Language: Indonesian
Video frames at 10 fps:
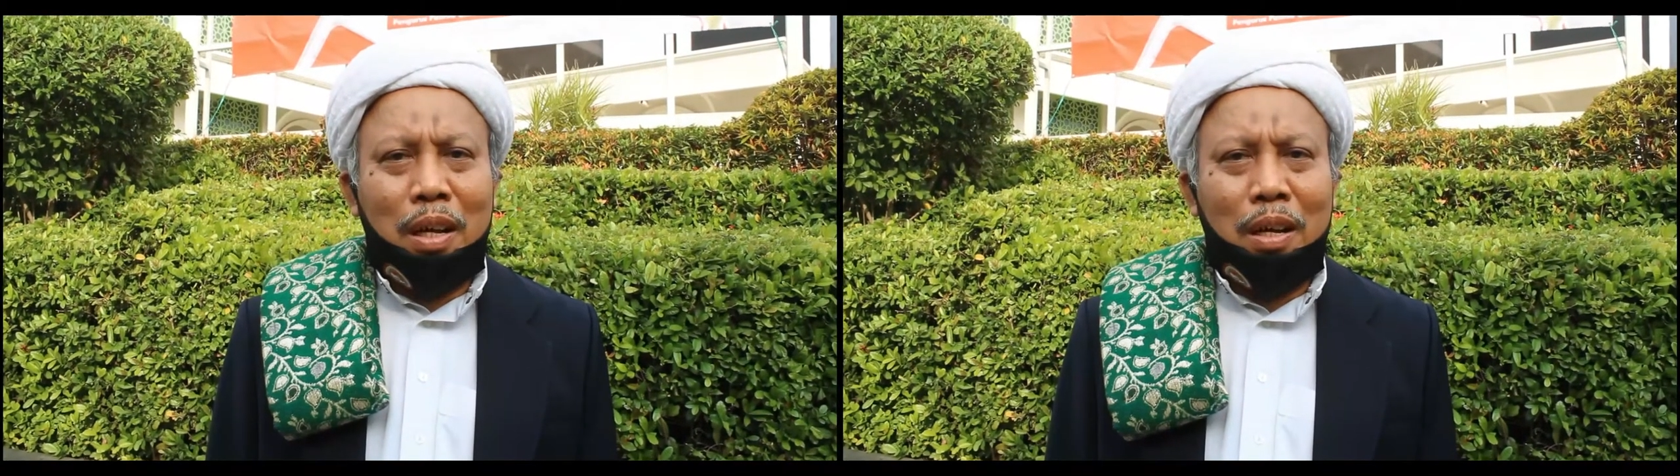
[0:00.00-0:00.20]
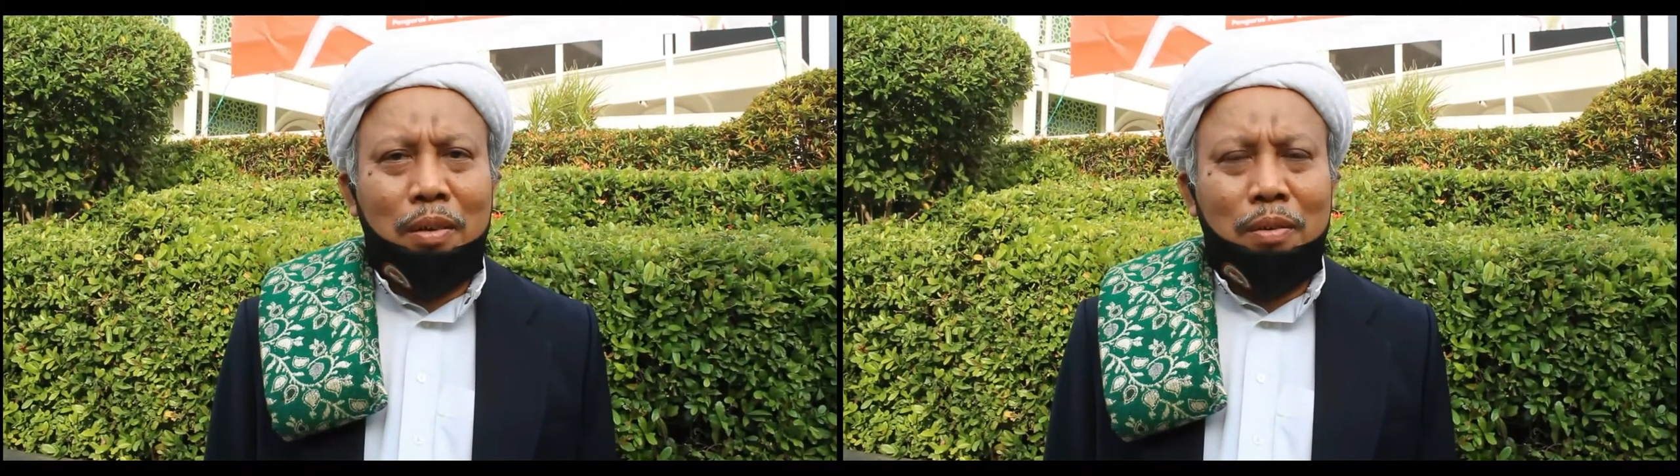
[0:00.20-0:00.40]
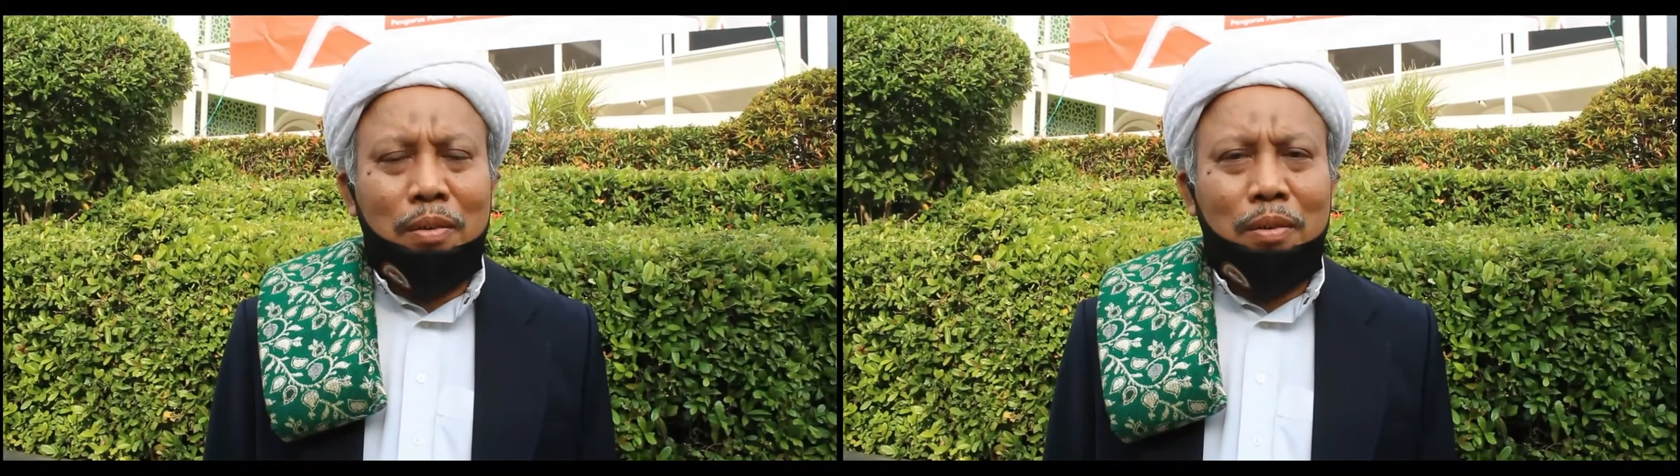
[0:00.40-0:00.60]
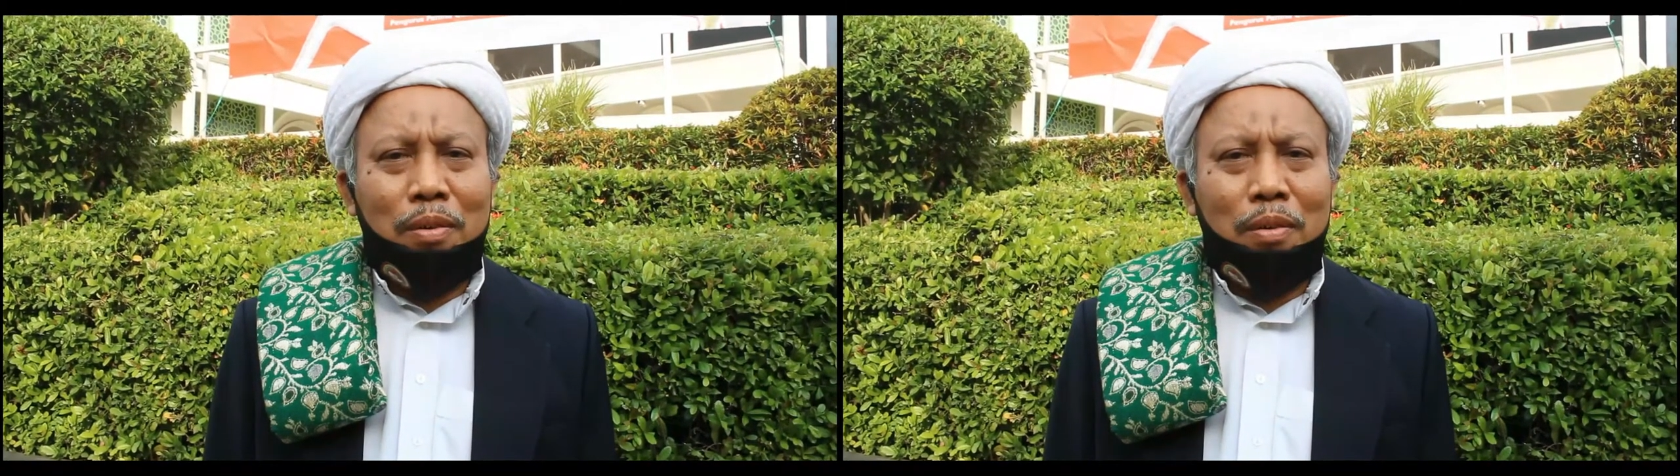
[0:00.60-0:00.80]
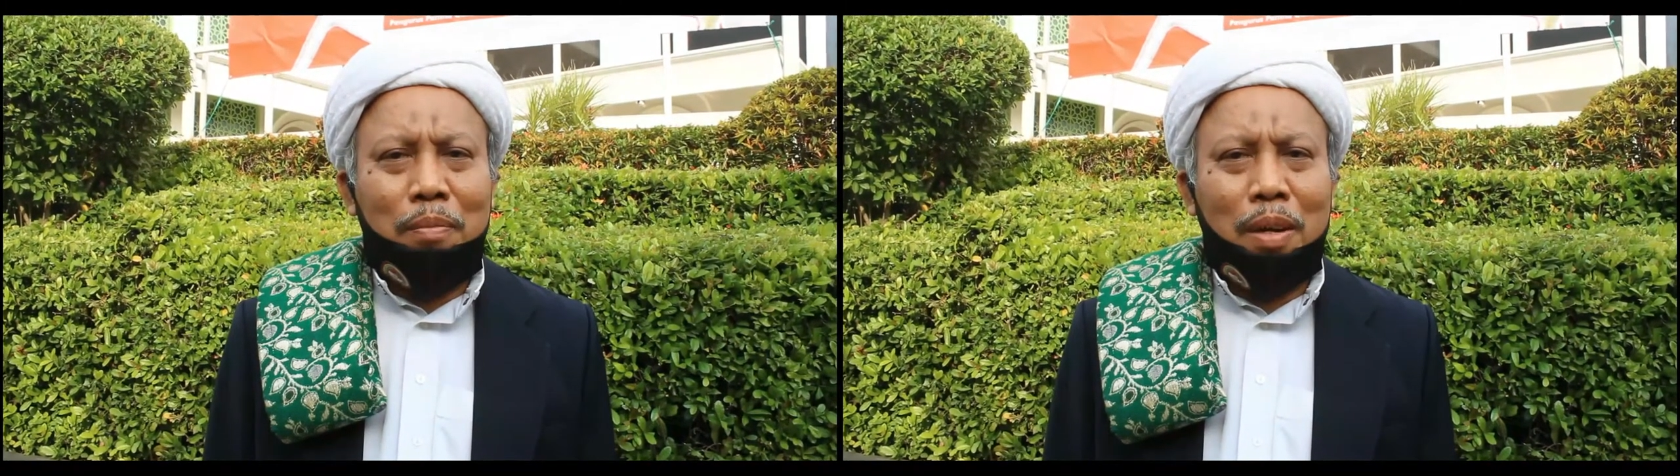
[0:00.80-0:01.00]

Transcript: Agung